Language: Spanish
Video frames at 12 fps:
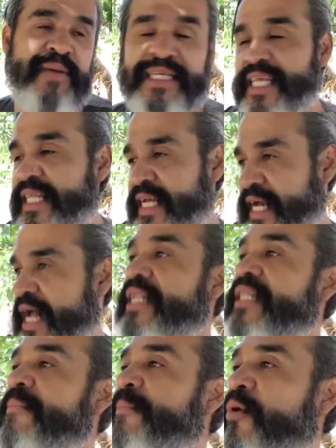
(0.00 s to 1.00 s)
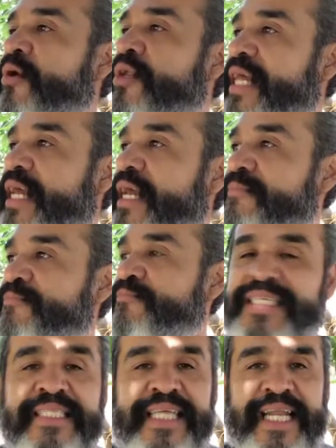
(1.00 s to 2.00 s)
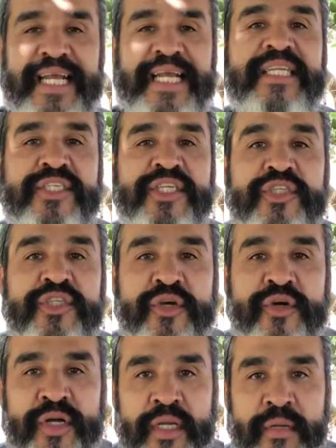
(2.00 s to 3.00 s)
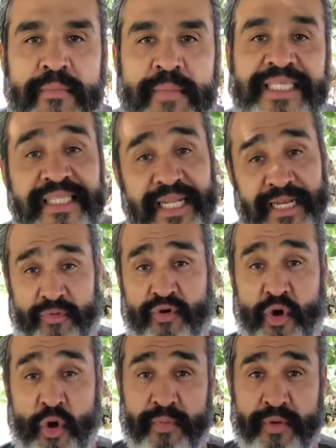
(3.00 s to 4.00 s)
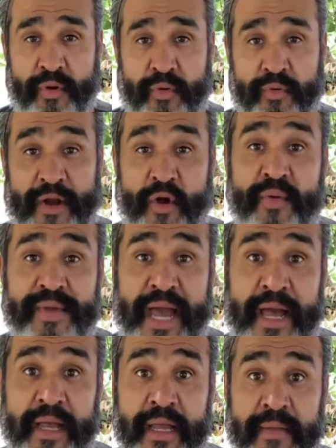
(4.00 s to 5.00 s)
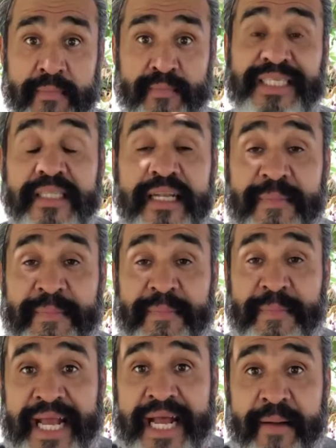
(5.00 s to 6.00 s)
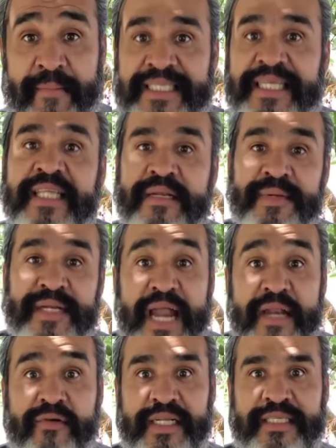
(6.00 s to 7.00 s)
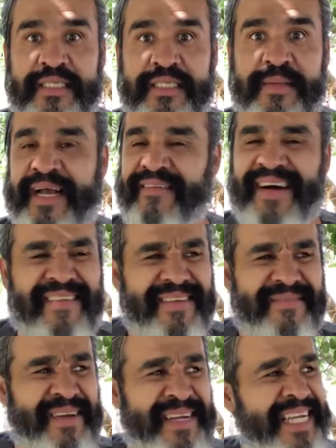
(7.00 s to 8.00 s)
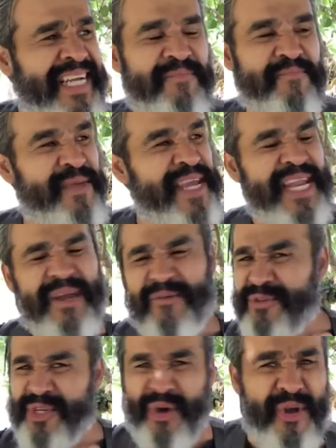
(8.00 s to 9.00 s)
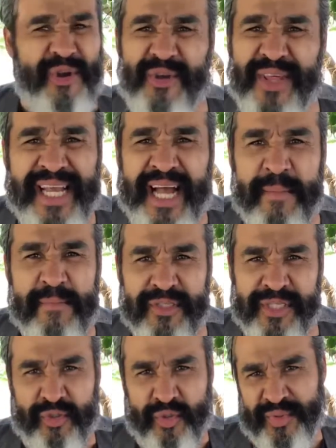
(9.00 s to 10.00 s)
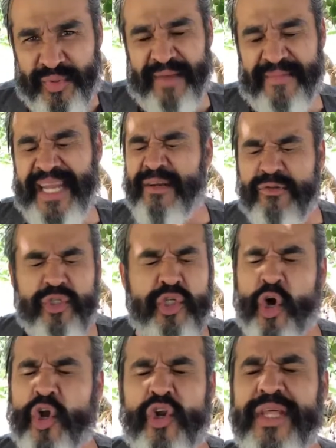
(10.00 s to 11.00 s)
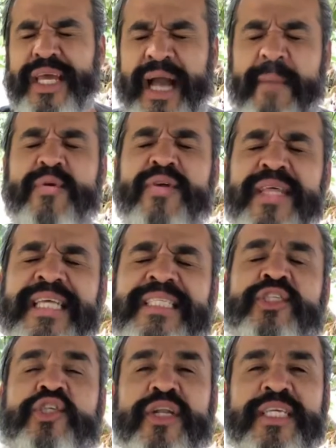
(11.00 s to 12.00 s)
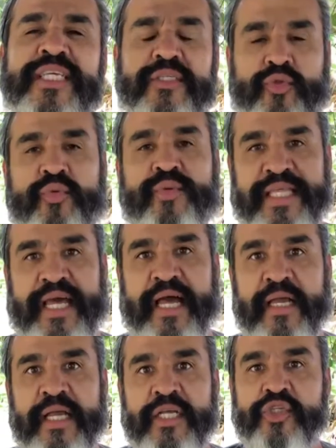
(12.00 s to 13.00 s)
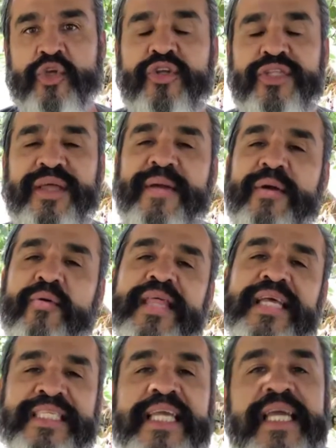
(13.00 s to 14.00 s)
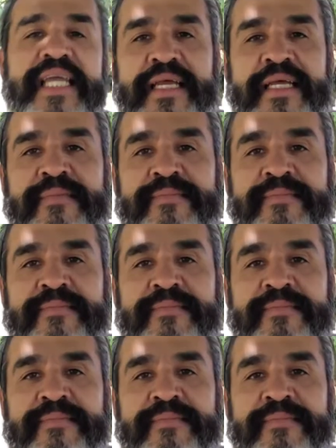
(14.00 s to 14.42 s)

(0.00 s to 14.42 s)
vas a dejar el deporte, vas a hacer ejercicio, vas a tener un novio, o una novia, vas a tener pareja, vas a terminar con esa pareja, va, va, Viene un chorro de cambios en tu vida, vienen un chorro de cambios de decisiones en tu vida. Solo te vengo a decir,